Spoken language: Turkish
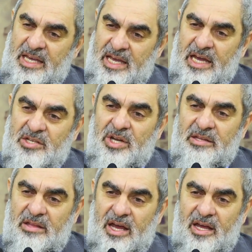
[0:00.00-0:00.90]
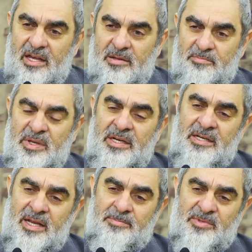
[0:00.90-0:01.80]
heyecanda bir
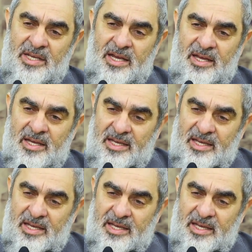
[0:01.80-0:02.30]
nebze